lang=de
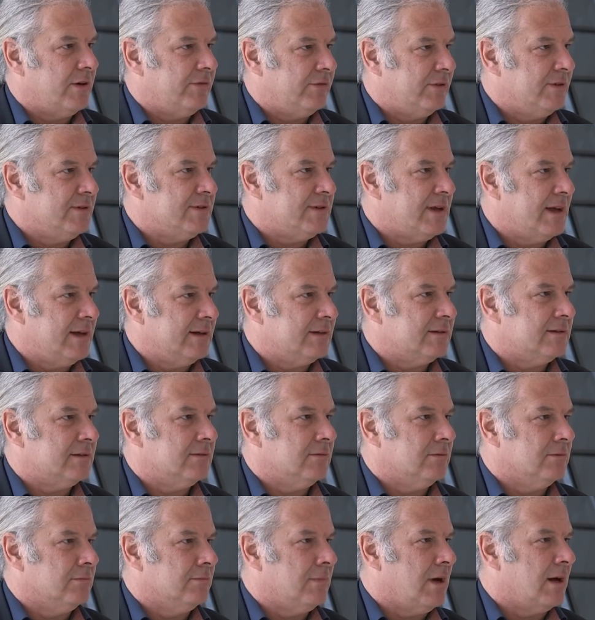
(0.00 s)
Jeffrey
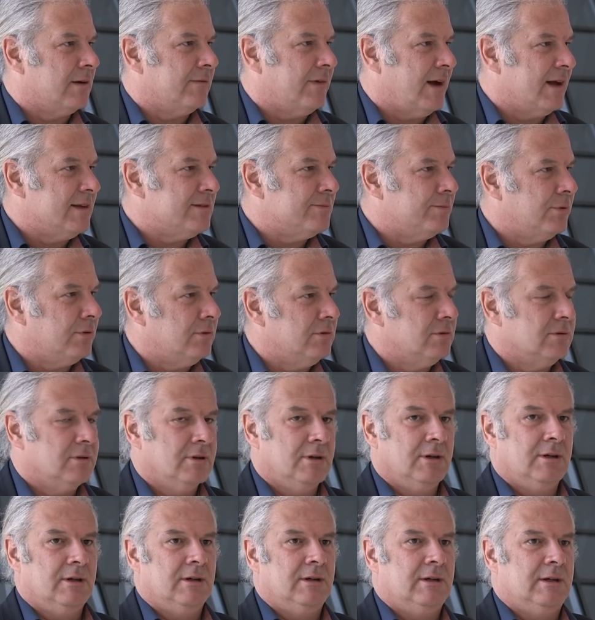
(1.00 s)
Sachs und Mark Weisbrot.
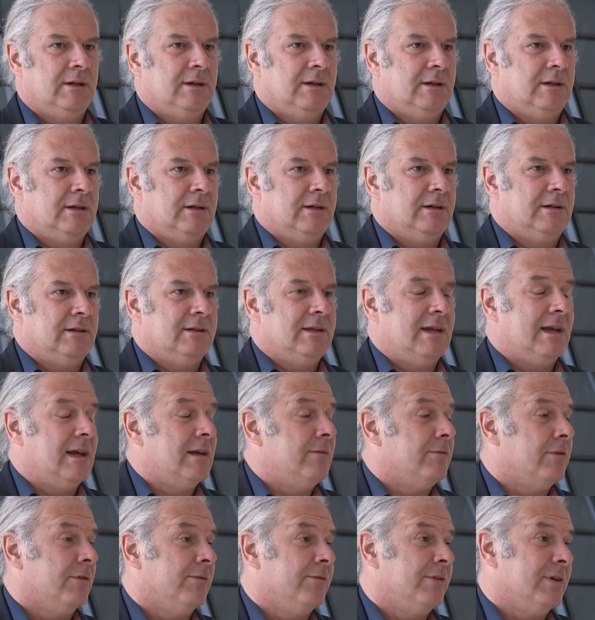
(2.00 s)
Äh, die
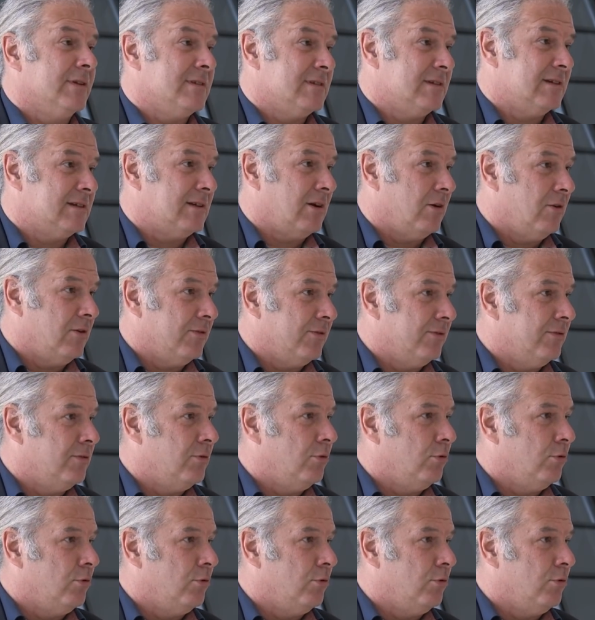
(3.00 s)
gehen von 40.000